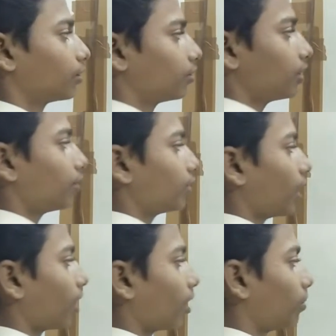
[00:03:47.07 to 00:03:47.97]
तो ये हो
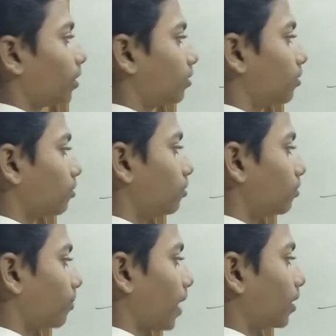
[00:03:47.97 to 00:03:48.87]
जाएगा प्लस टू
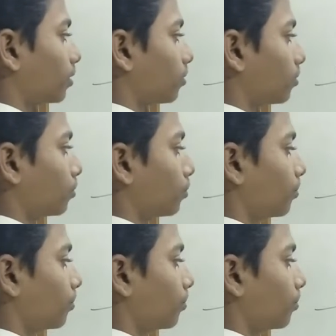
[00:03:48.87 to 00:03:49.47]
माइनस टू